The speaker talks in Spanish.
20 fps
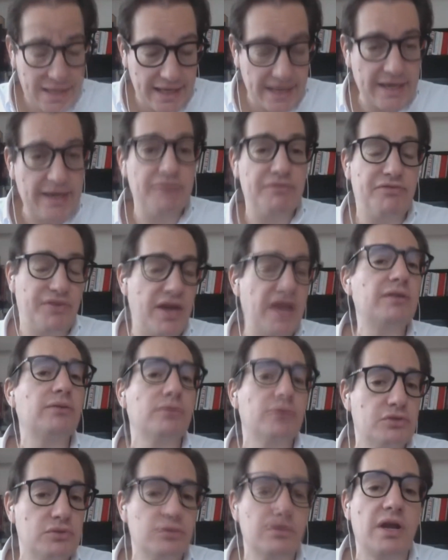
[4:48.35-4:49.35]
que en
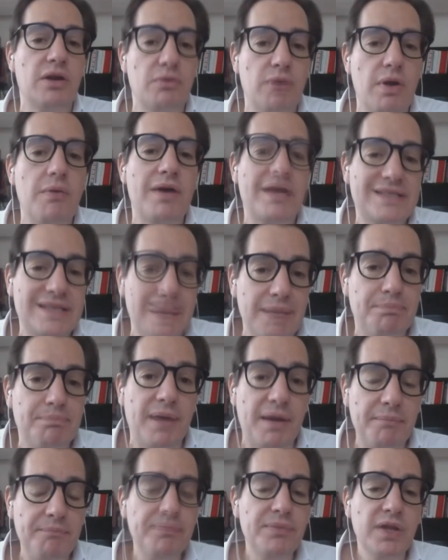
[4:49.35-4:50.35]
efecto es una nueva
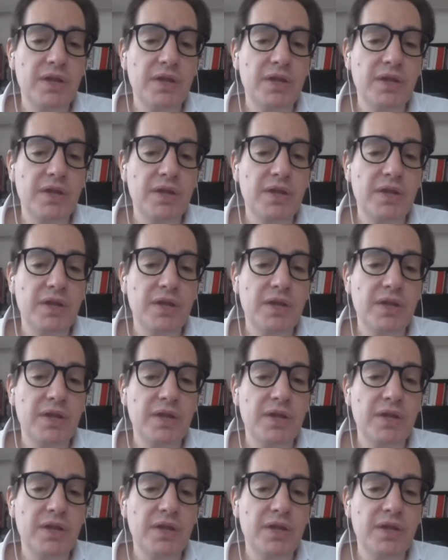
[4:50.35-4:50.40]
cepa,